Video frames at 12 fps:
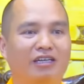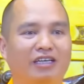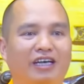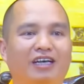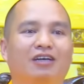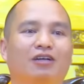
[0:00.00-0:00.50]
gì,
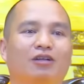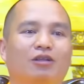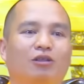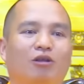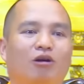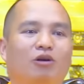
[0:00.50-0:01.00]

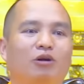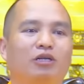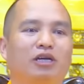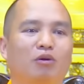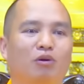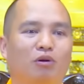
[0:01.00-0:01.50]
to hơn con
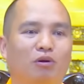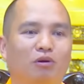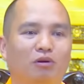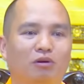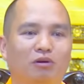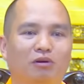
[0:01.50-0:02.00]
trâu.
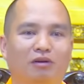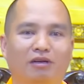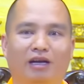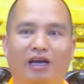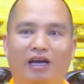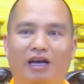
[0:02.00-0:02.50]

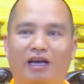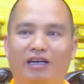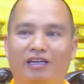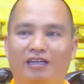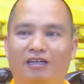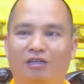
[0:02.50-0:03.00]
À,
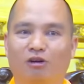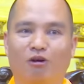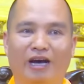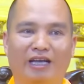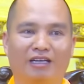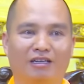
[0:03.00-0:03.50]
tôi
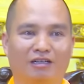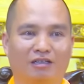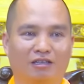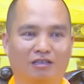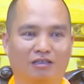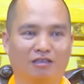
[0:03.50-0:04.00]
hỏi
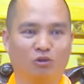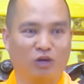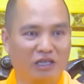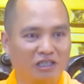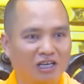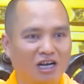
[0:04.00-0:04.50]

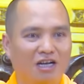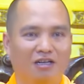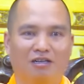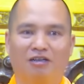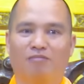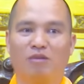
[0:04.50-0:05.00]
chuẩn chưa,
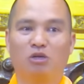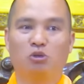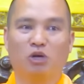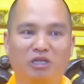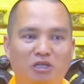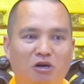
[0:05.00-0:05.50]
bảo
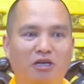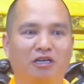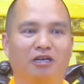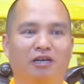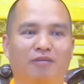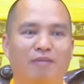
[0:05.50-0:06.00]
chuẩn rồi.
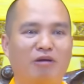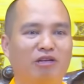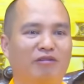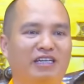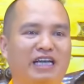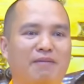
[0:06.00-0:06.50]
Bao
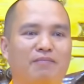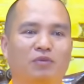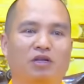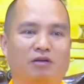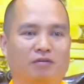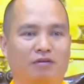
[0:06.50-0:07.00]
nhiêu phần trăm?
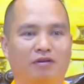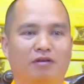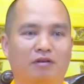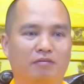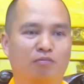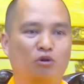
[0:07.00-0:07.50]

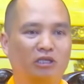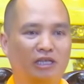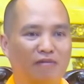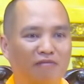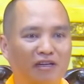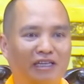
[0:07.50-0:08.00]
Một
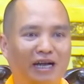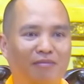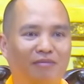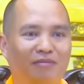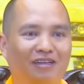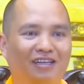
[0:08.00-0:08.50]
trăm phần trăm.
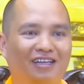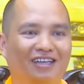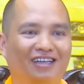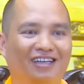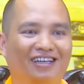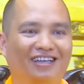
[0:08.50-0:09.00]

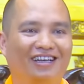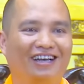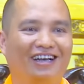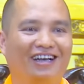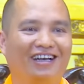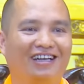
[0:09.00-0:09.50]

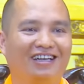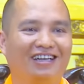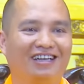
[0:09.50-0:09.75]
À,